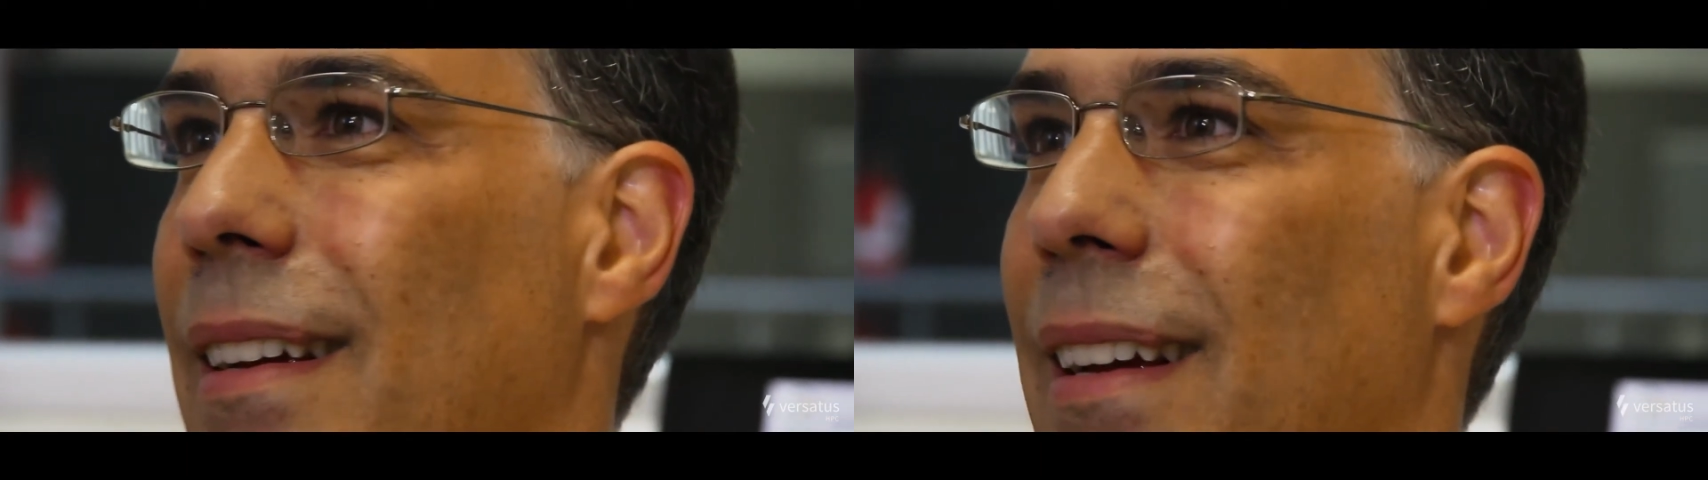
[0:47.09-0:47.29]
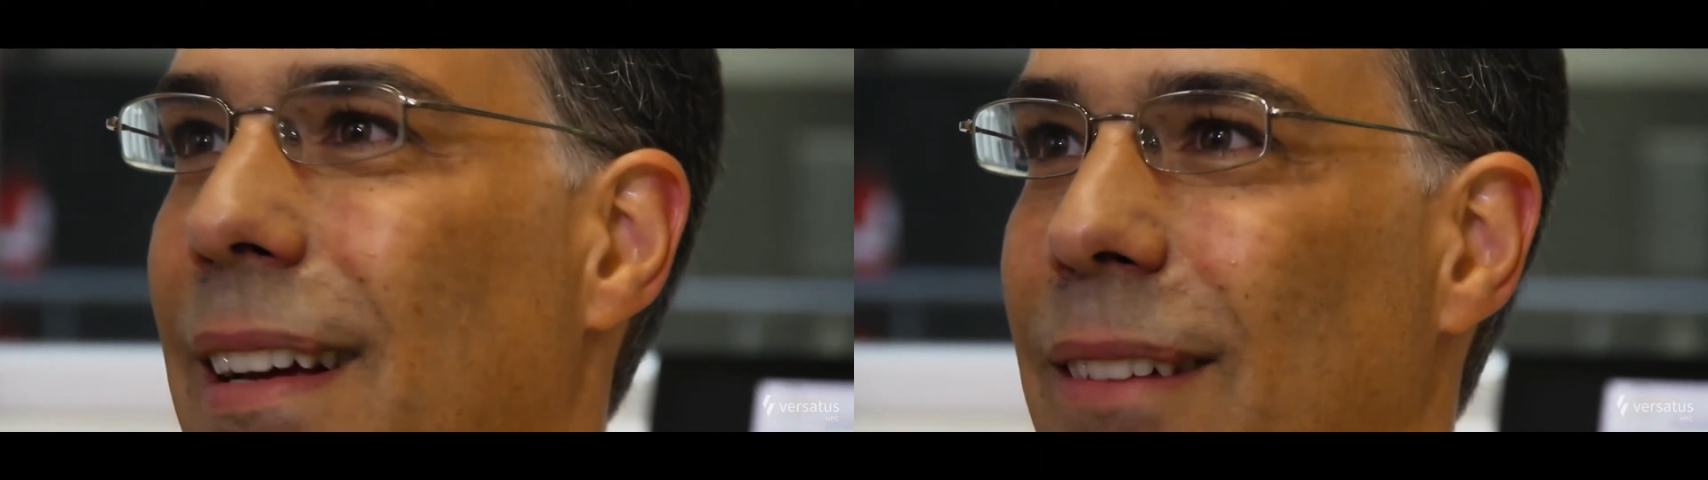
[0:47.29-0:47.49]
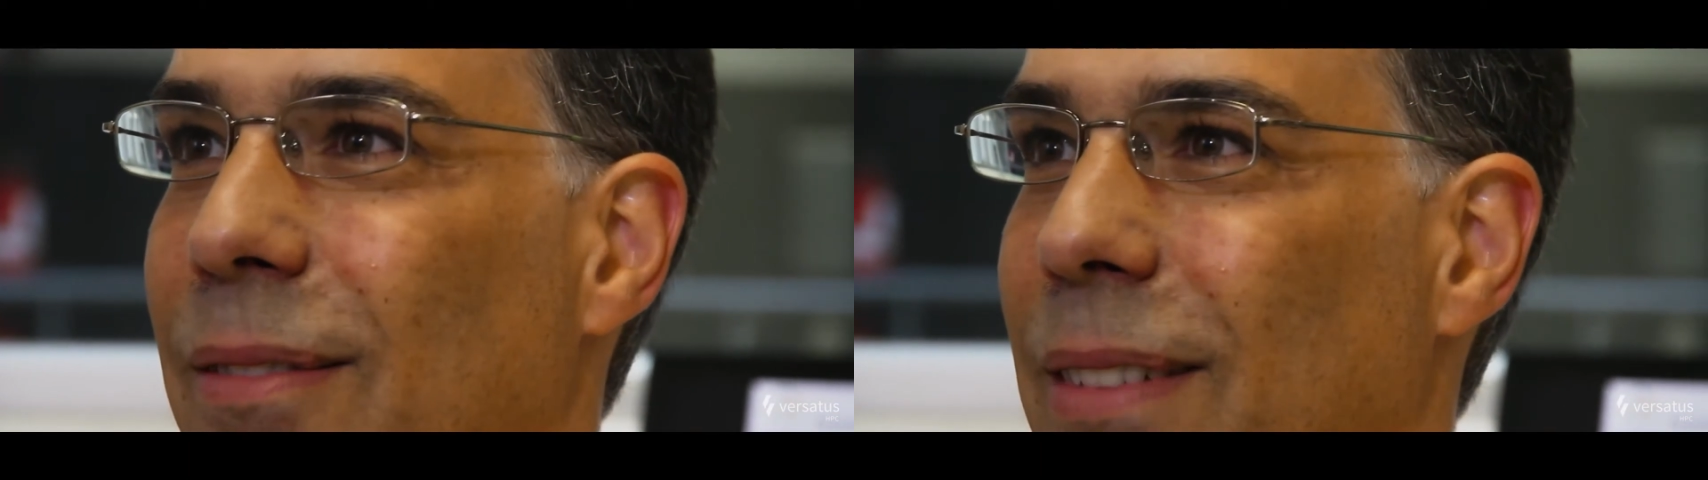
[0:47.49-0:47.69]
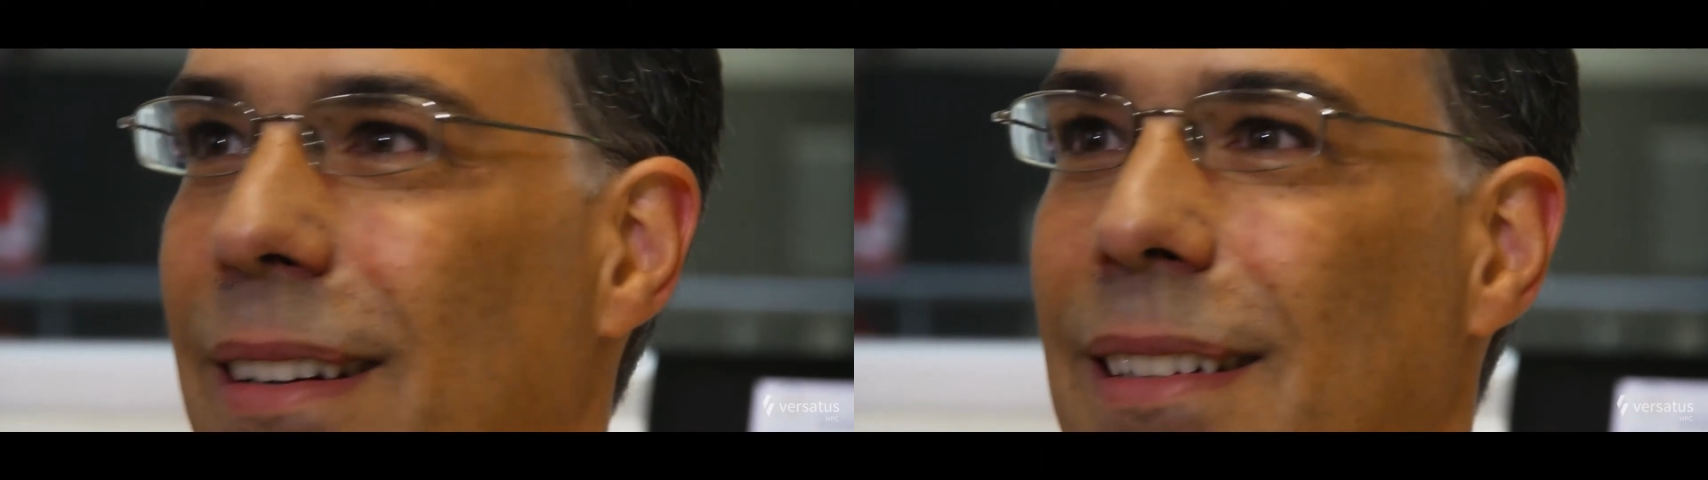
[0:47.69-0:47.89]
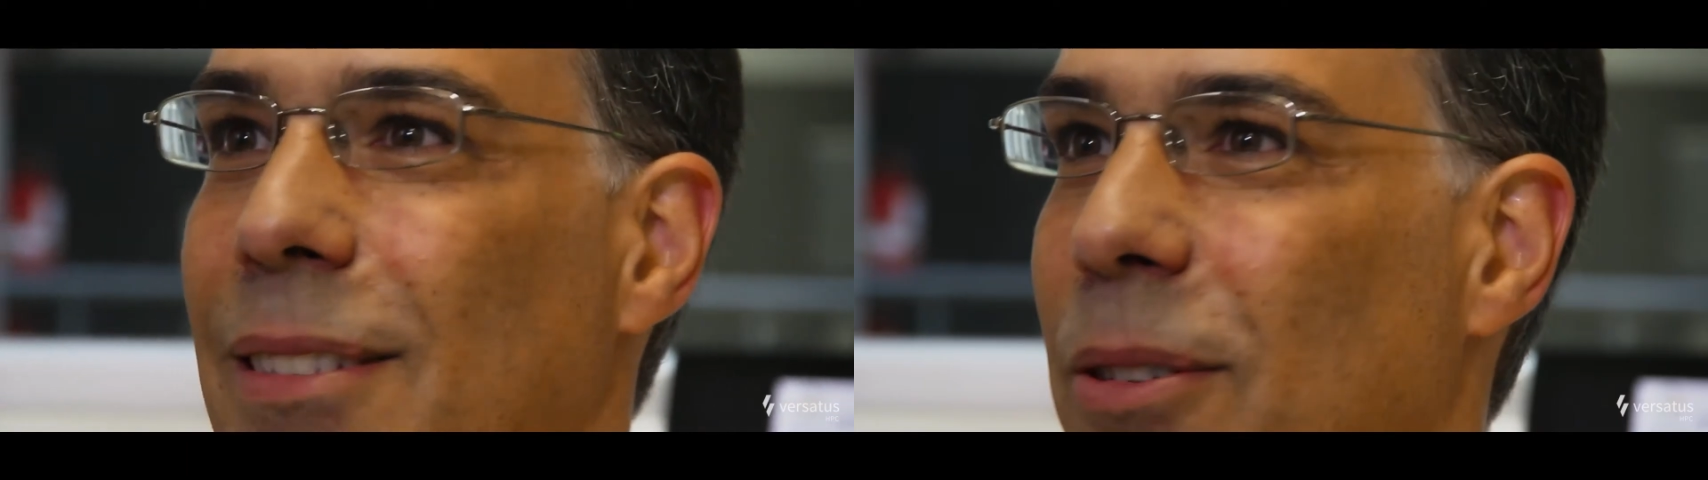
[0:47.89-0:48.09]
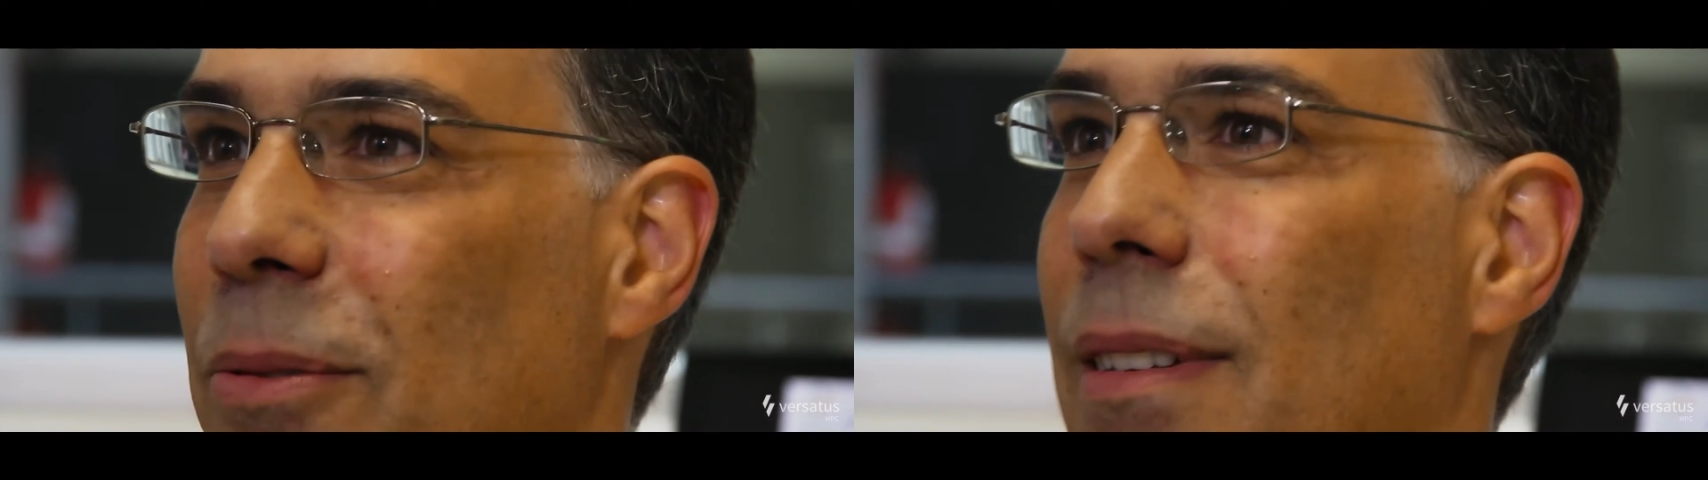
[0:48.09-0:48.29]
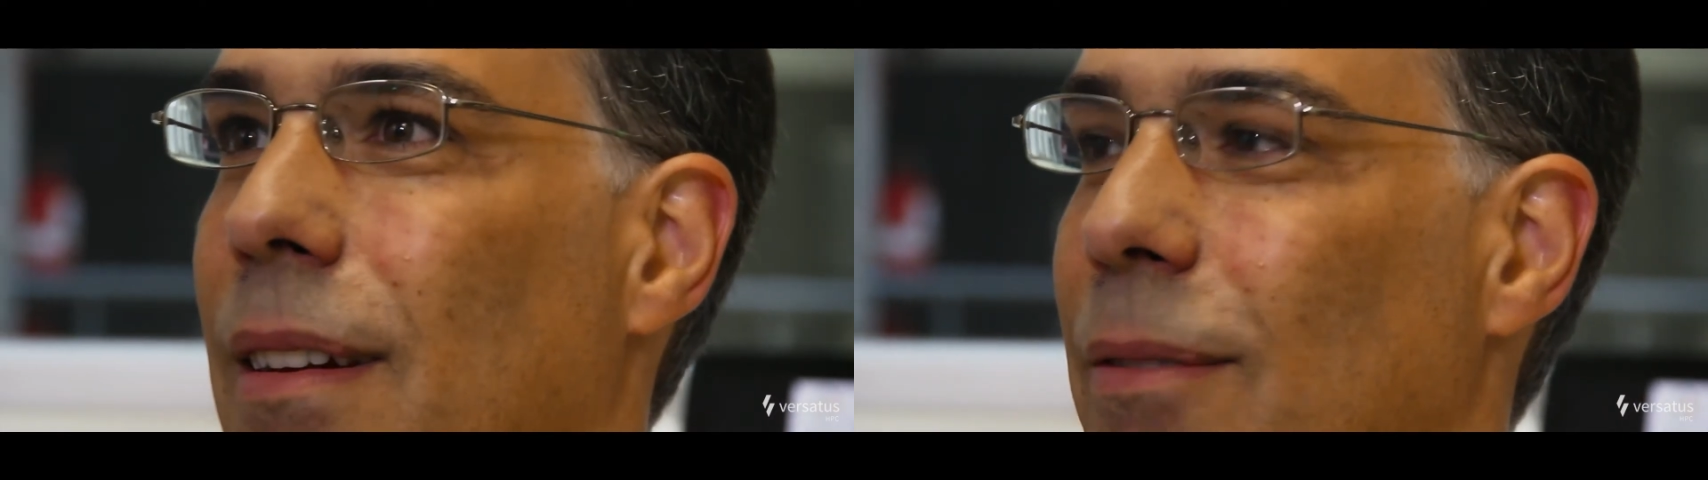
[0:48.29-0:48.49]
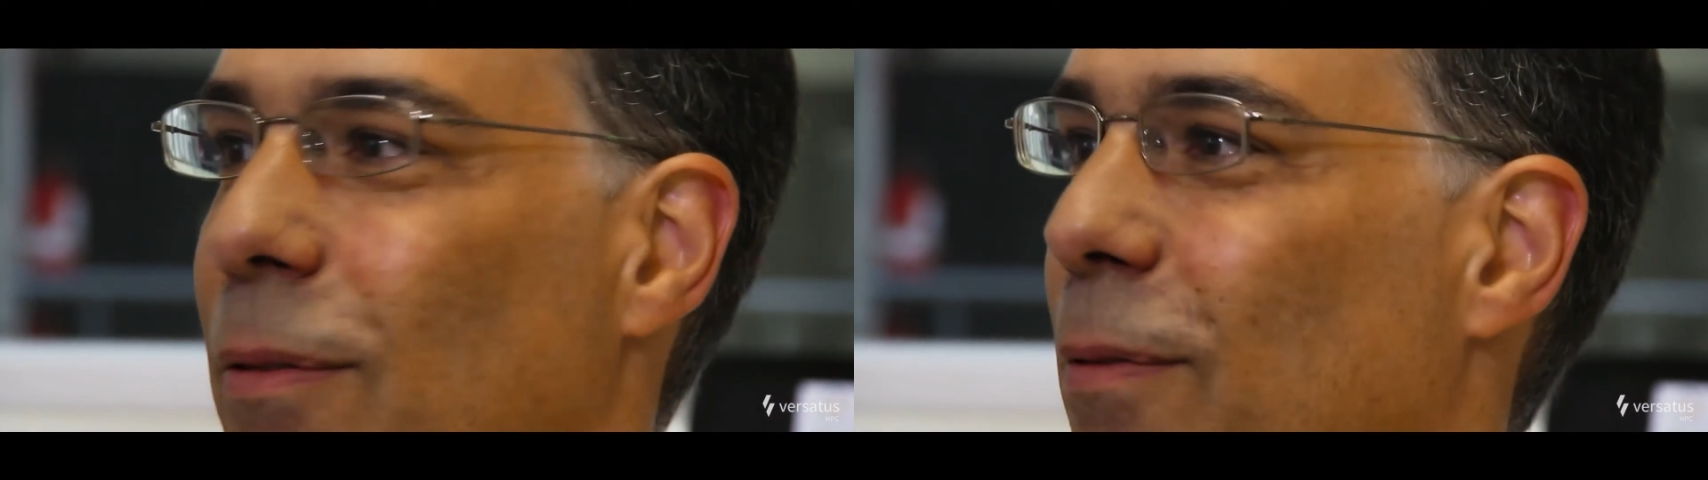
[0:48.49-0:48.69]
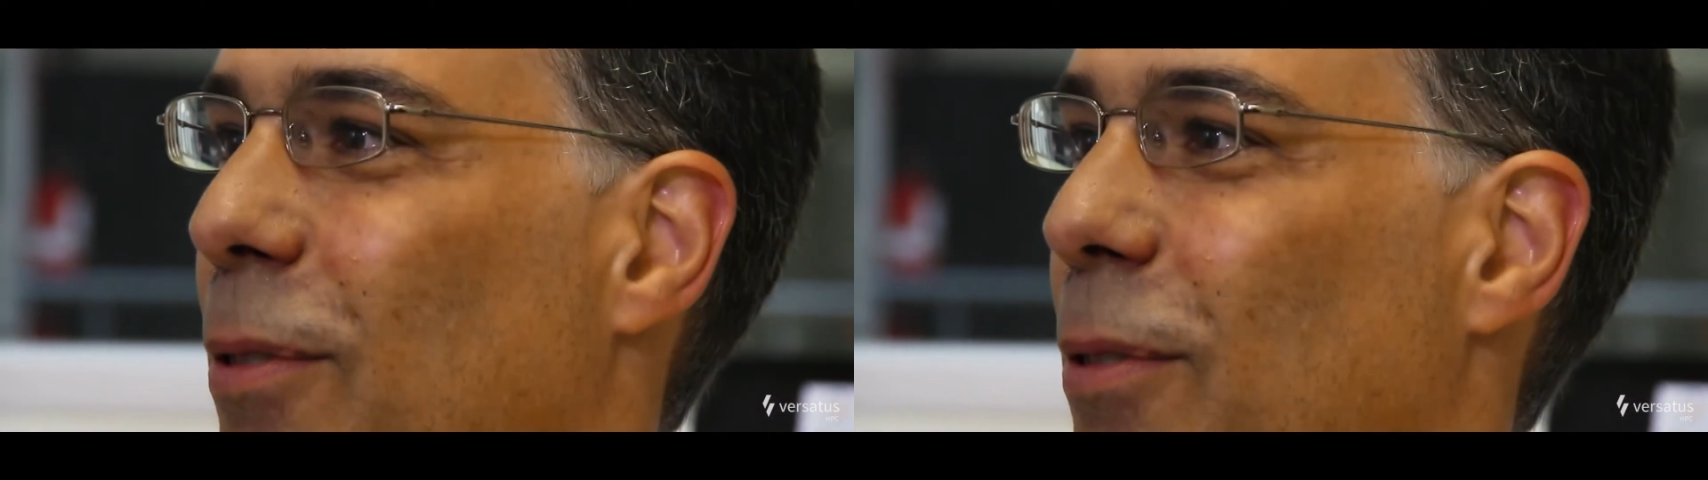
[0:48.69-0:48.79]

ela vai soltar